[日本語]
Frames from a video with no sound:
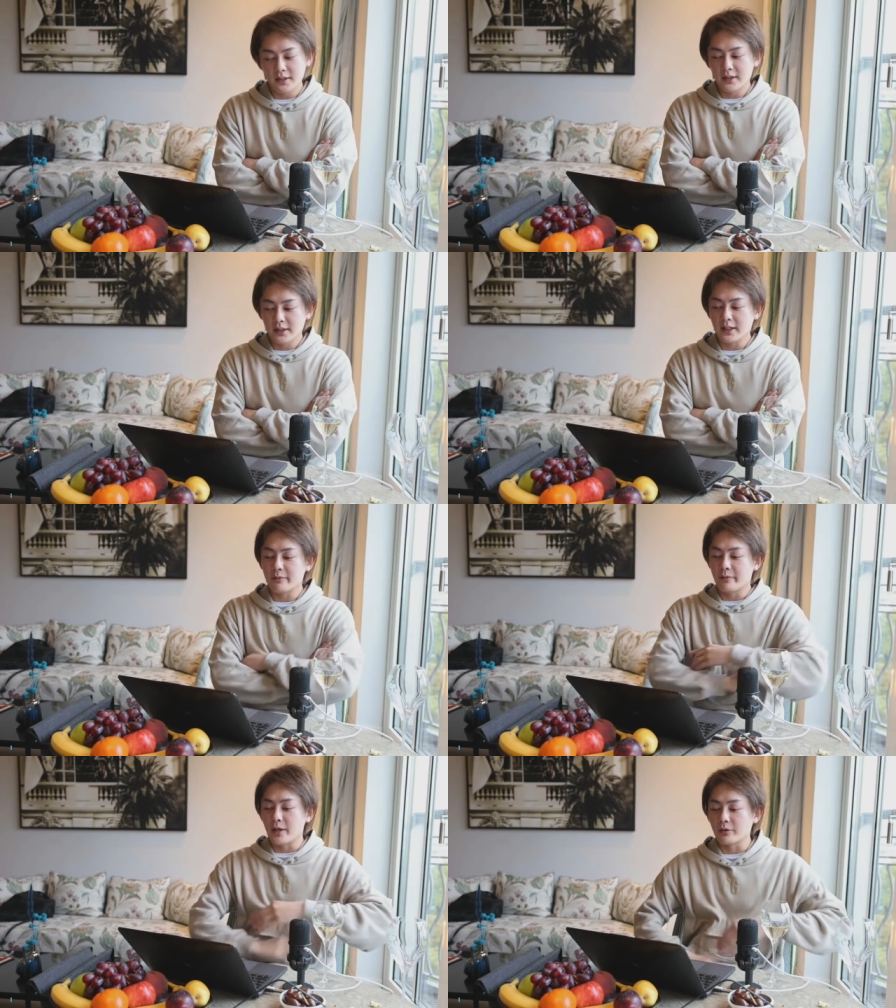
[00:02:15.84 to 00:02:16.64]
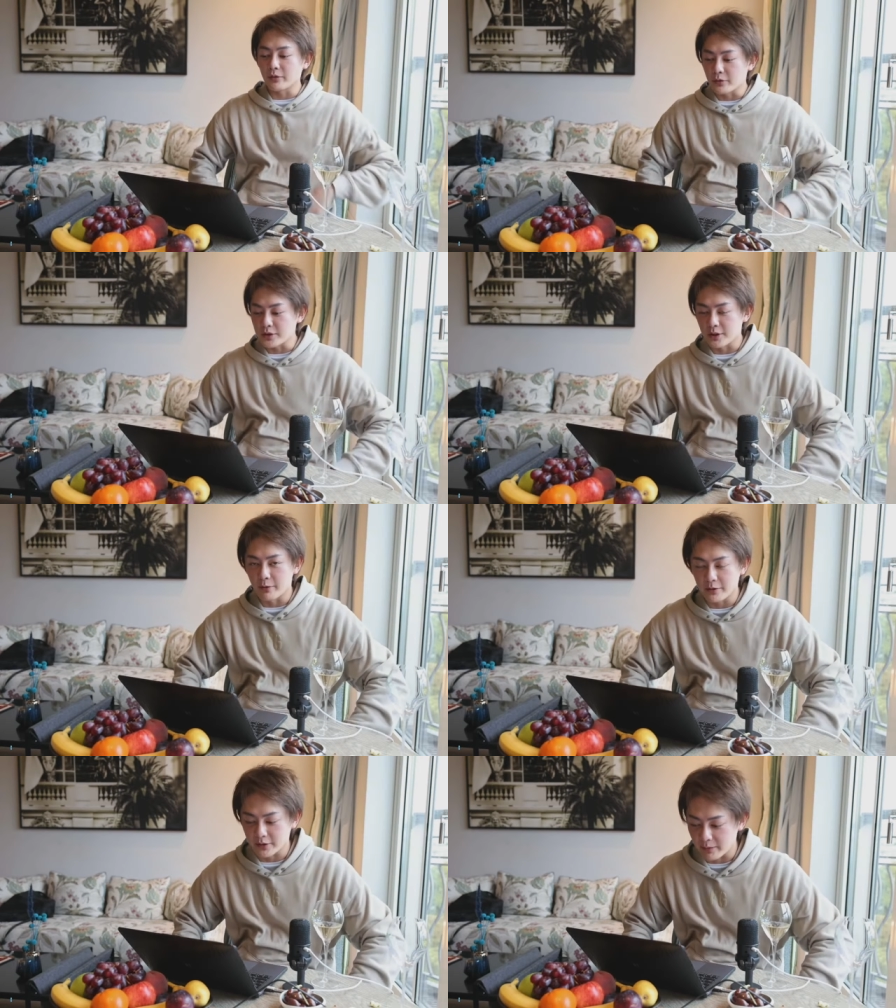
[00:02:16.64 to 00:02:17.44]
や、でもまあ本当、コージさんお
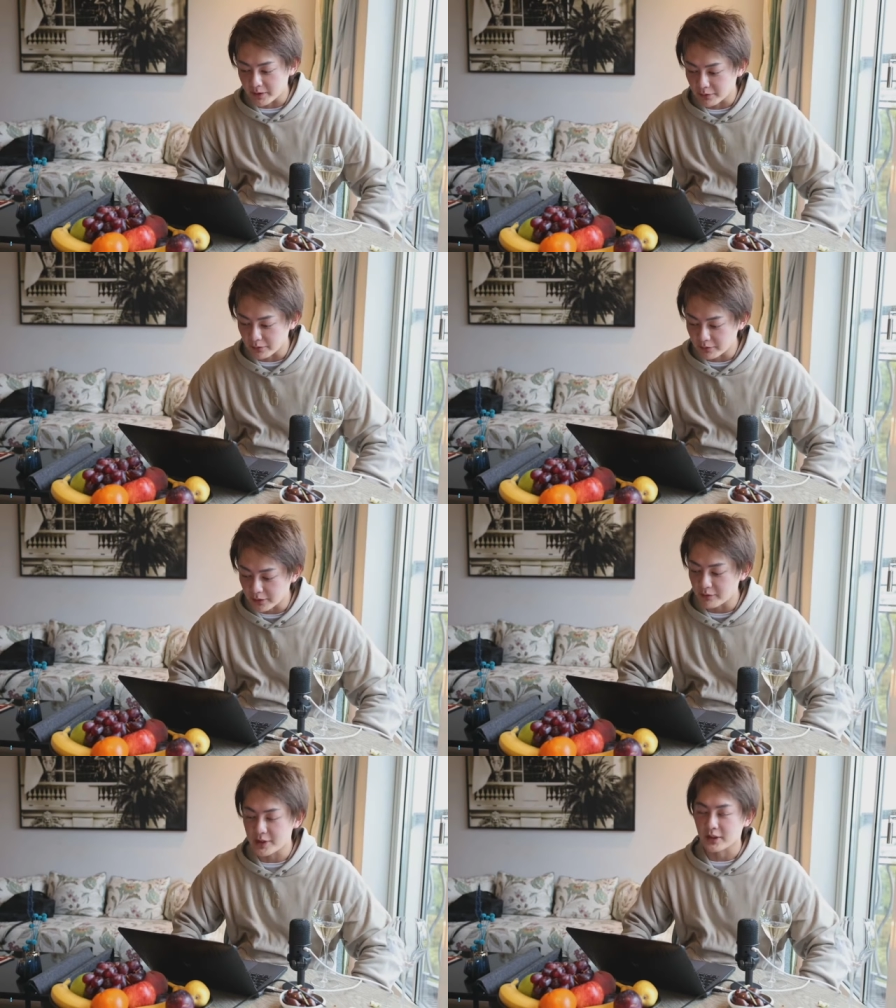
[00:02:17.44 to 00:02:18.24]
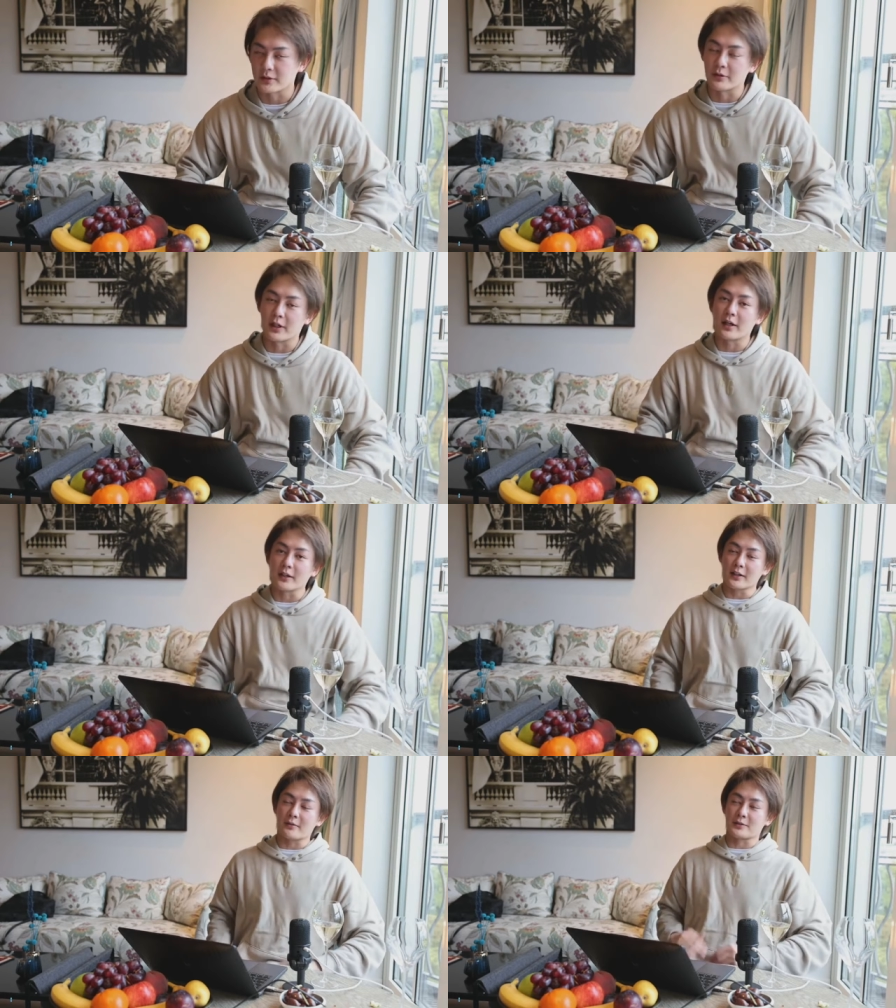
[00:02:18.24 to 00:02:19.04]
めでとうございます。本当に嬉しかった。俺、
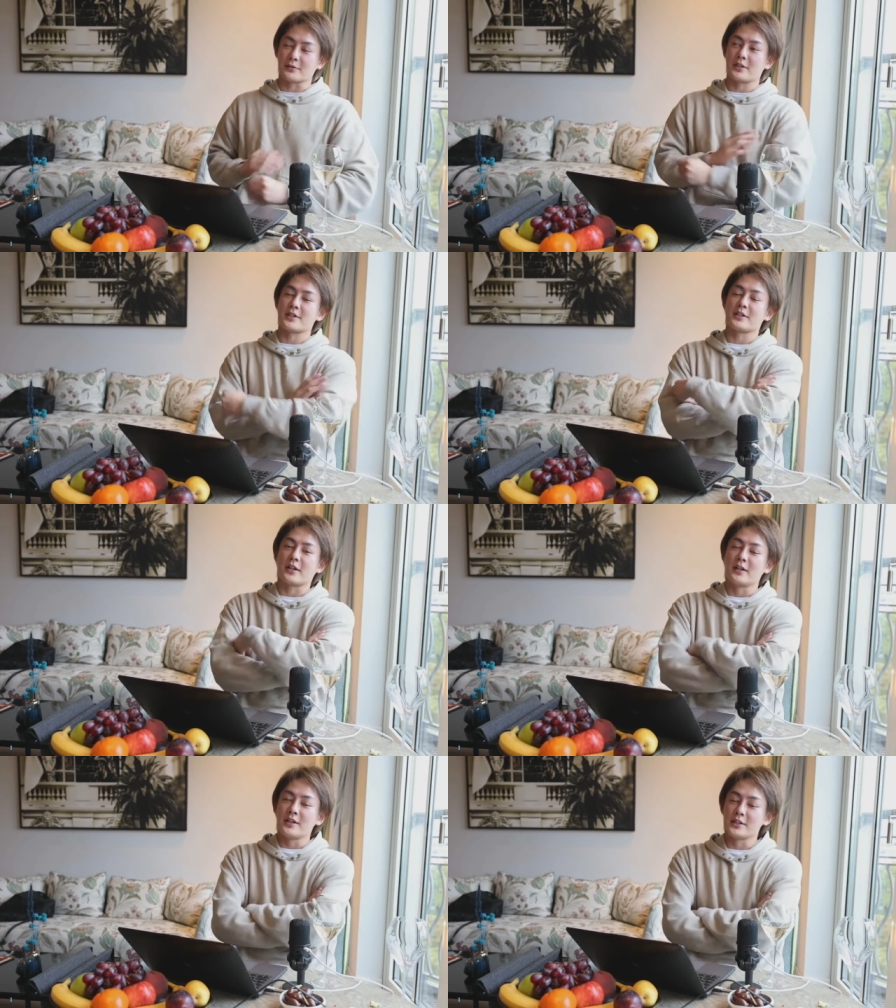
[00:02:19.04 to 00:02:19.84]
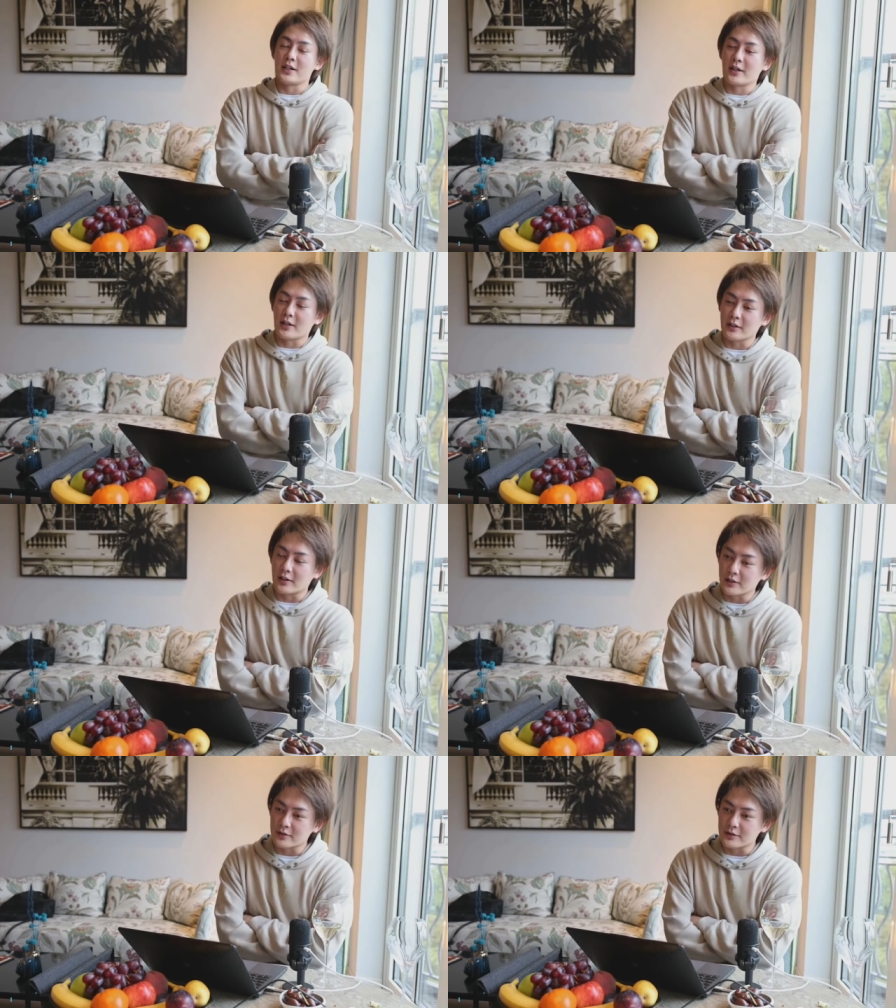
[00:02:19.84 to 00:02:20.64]
花束贈呈した試合であんな
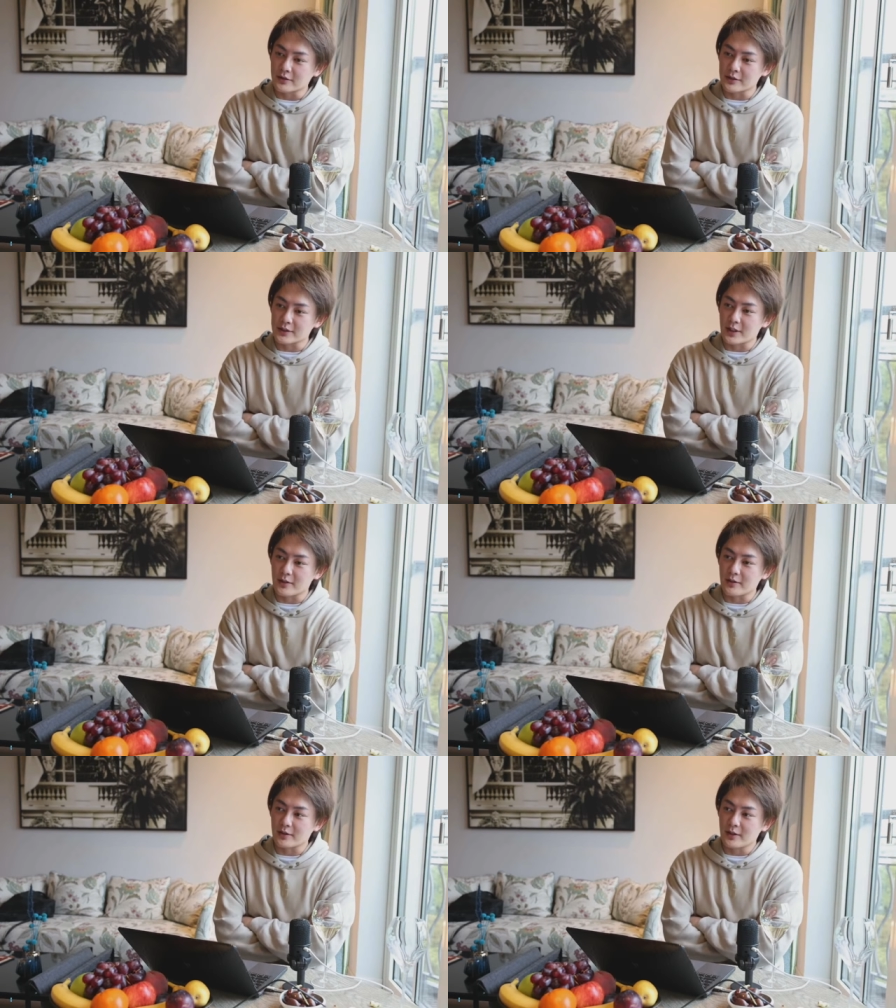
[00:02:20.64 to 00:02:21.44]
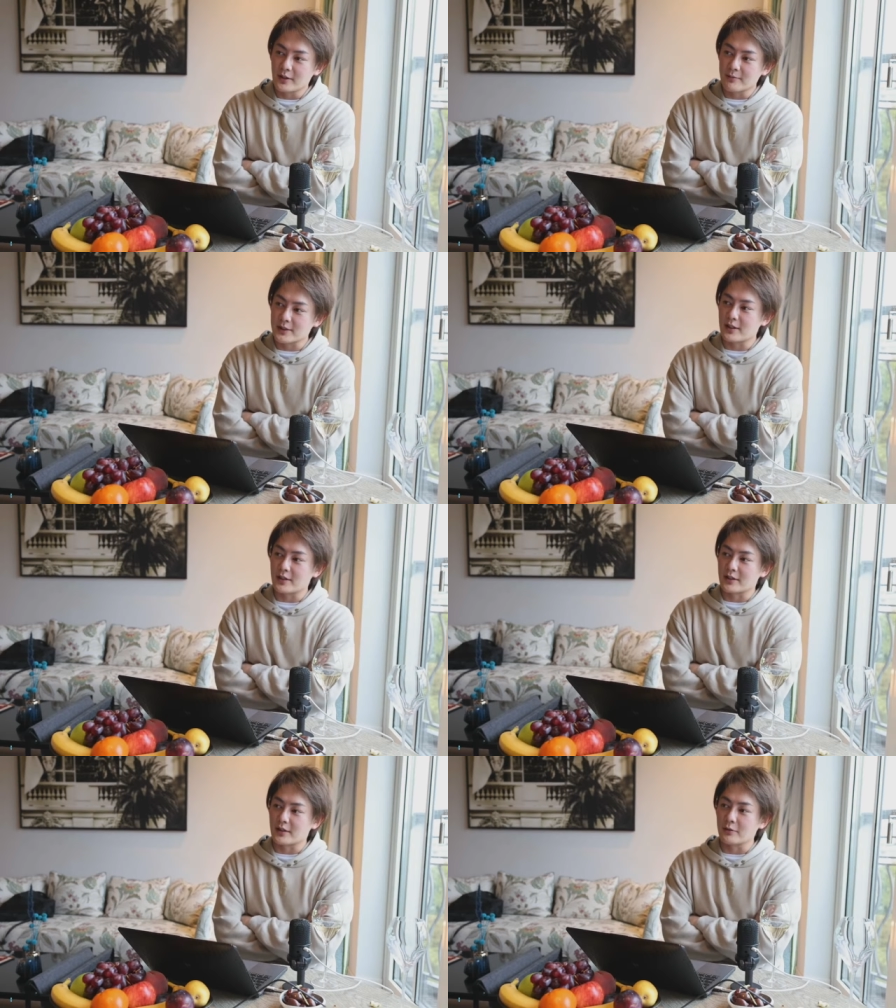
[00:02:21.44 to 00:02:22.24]
感動する試合見せら
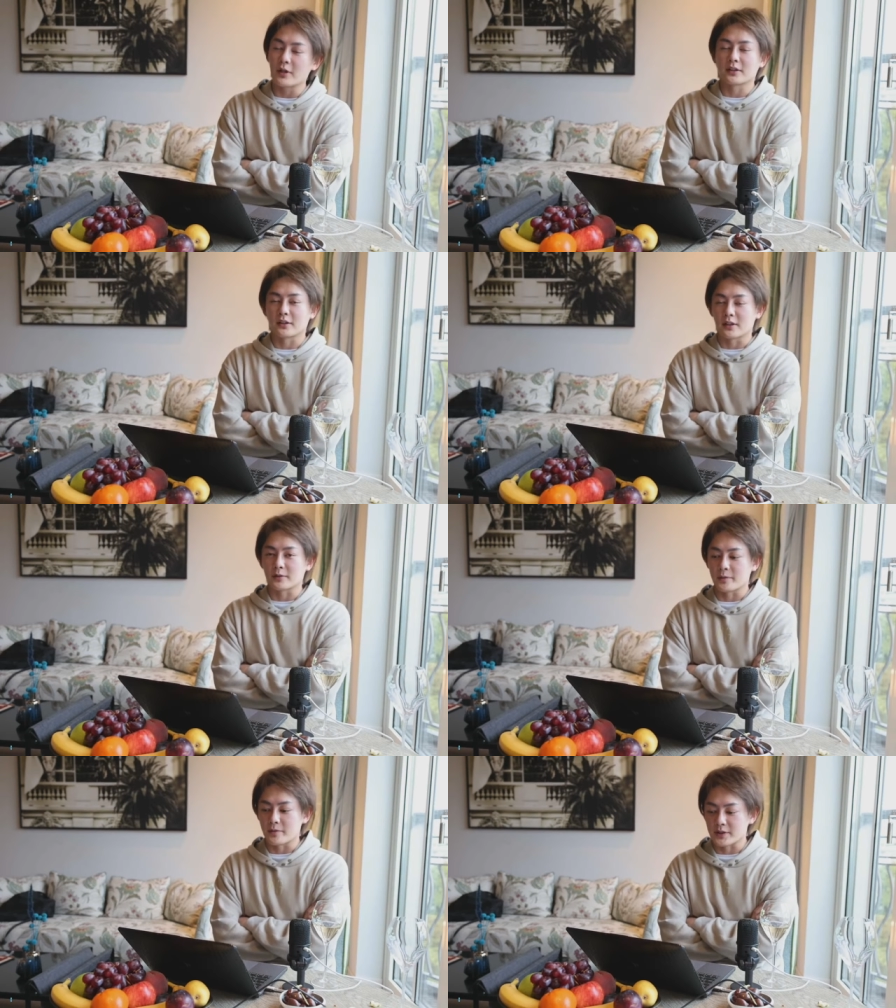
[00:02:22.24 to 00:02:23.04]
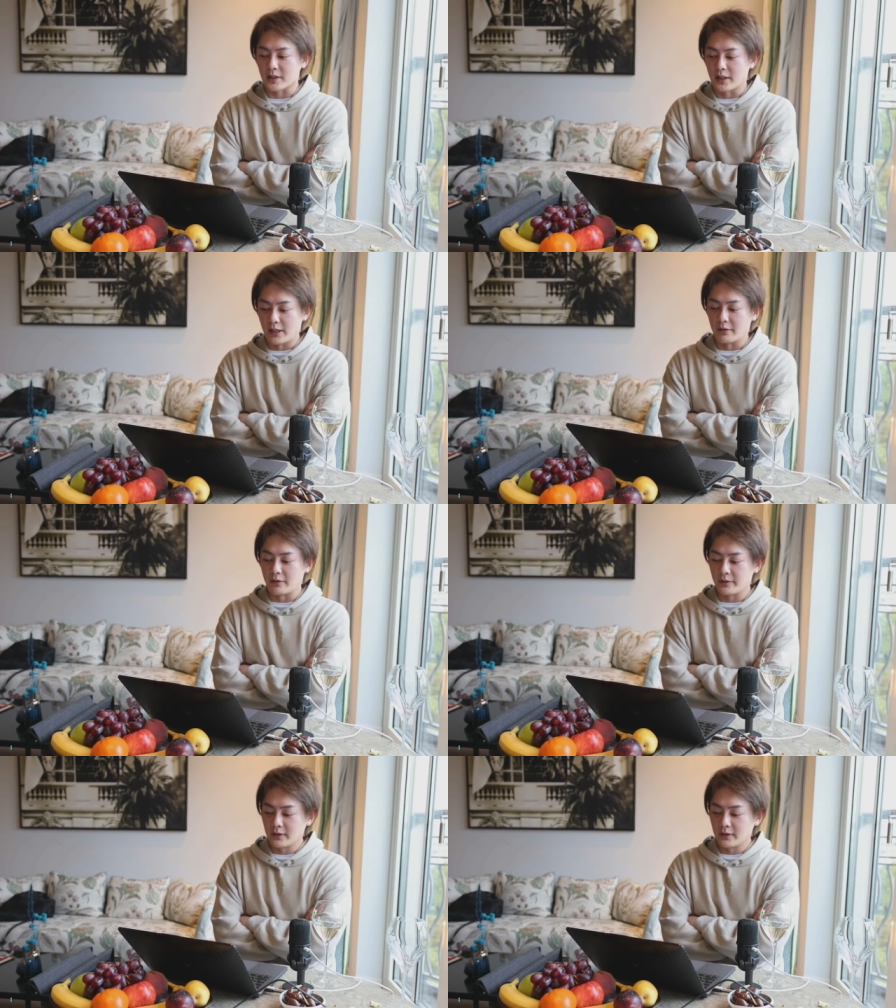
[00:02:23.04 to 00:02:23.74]
れてよかったなと思いました。はい。